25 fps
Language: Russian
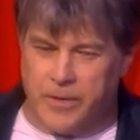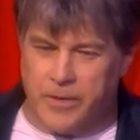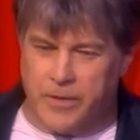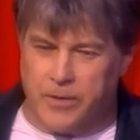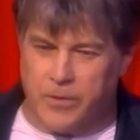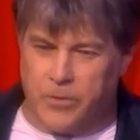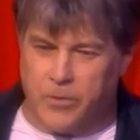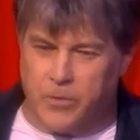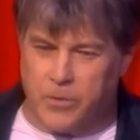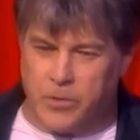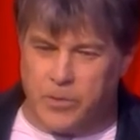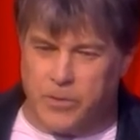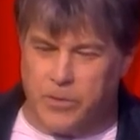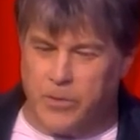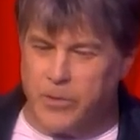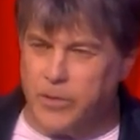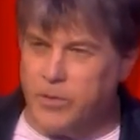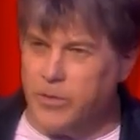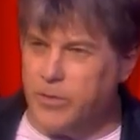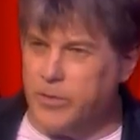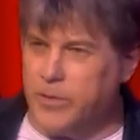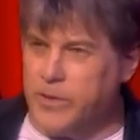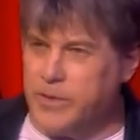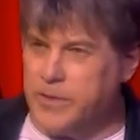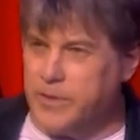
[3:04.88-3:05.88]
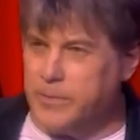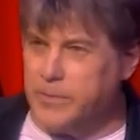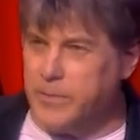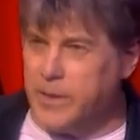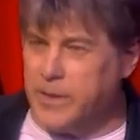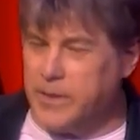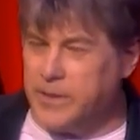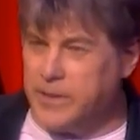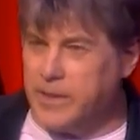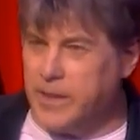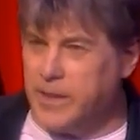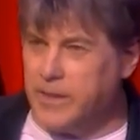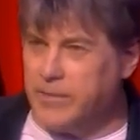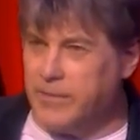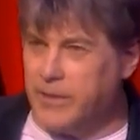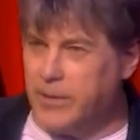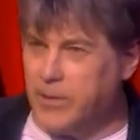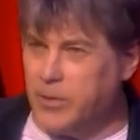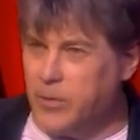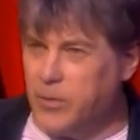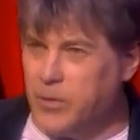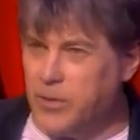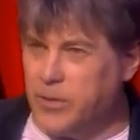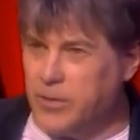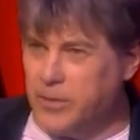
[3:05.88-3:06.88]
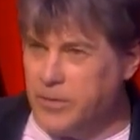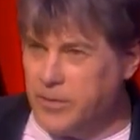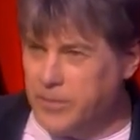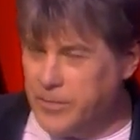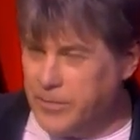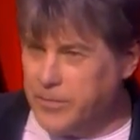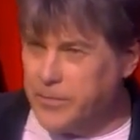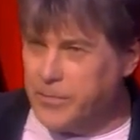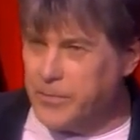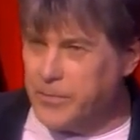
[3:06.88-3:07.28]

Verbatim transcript: курс молодого бойца, два года